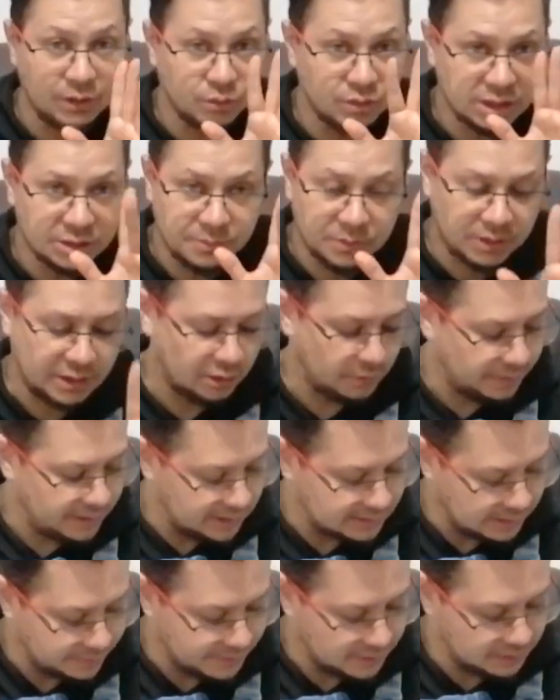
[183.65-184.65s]
algunas porque no me
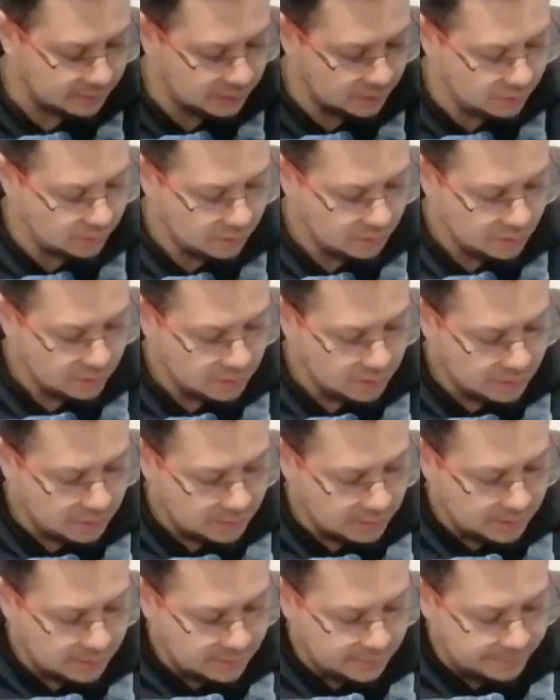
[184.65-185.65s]
las he aprendido.
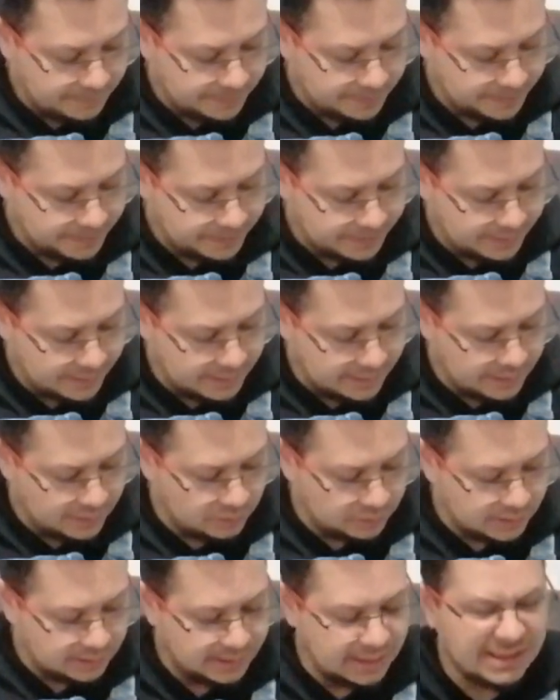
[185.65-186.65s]
Tiene
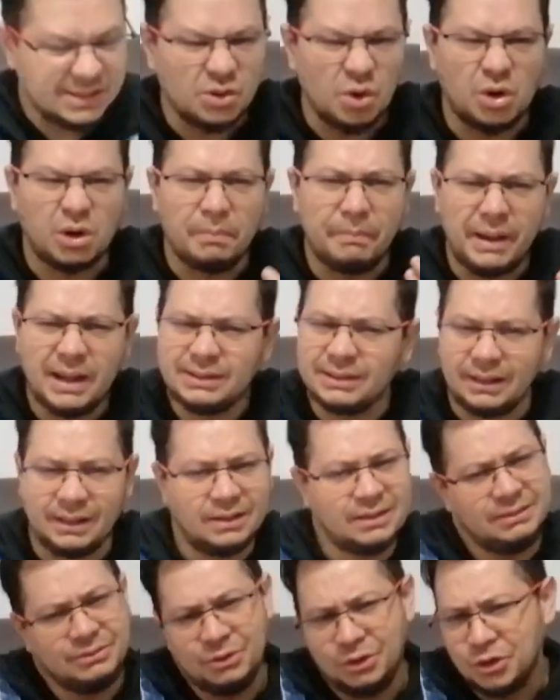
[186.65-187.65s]
notas de
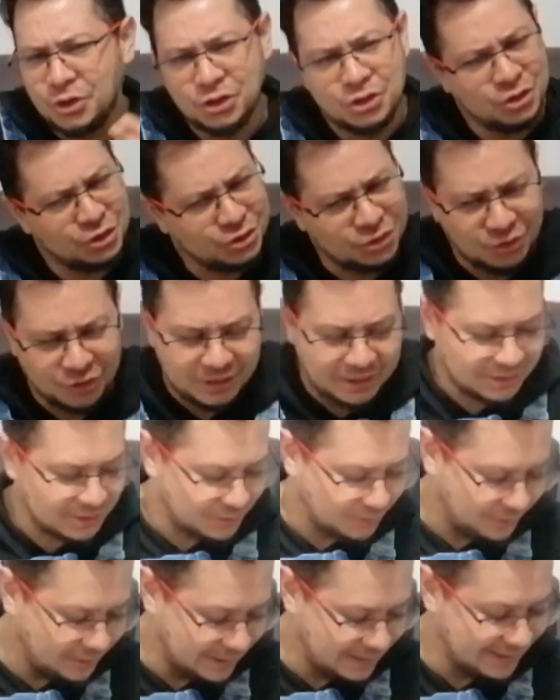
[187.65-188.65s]
sorbete, no conozco
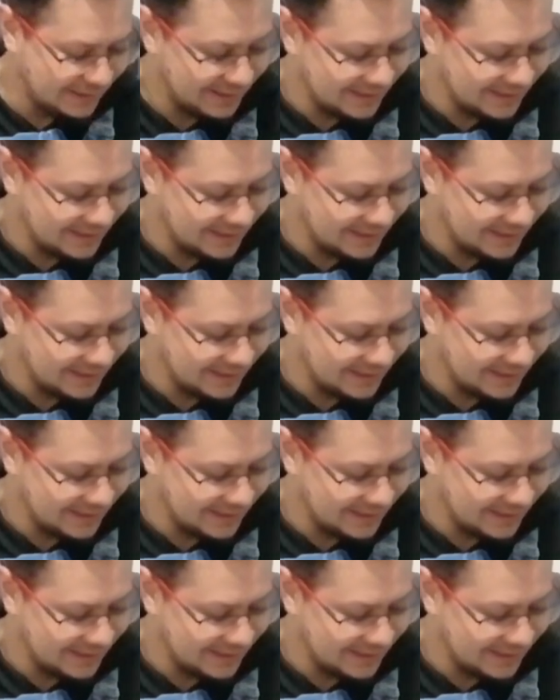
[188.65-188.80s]
esto.